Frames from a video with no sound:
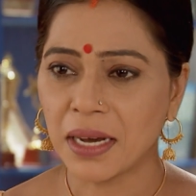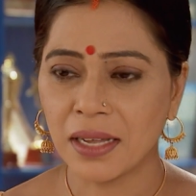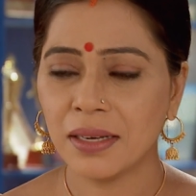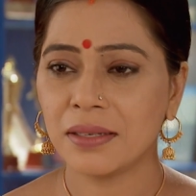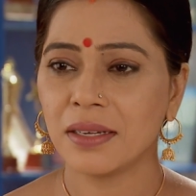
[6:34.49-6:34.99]

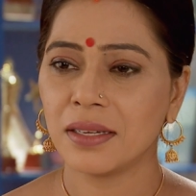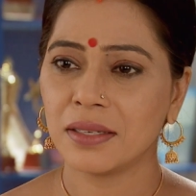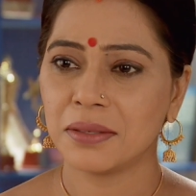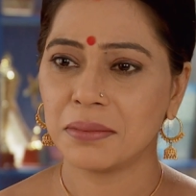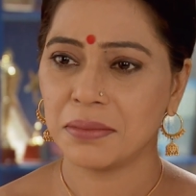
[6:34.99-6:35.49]
بنتي
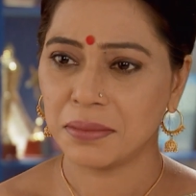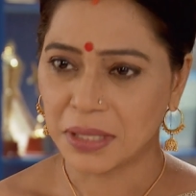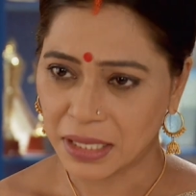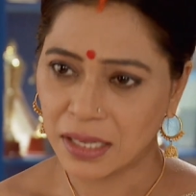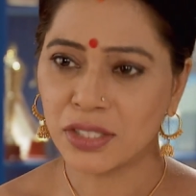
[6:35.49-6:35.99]

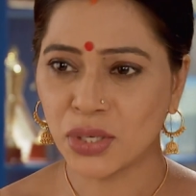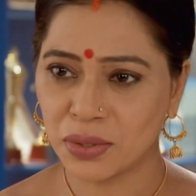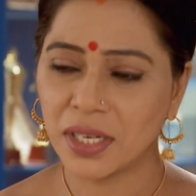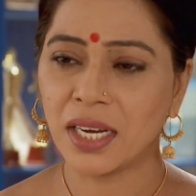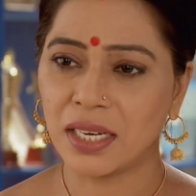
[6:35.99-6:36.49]
خدي
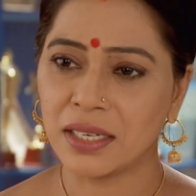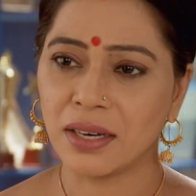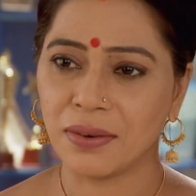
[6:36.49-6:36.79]
بكرة عطلة من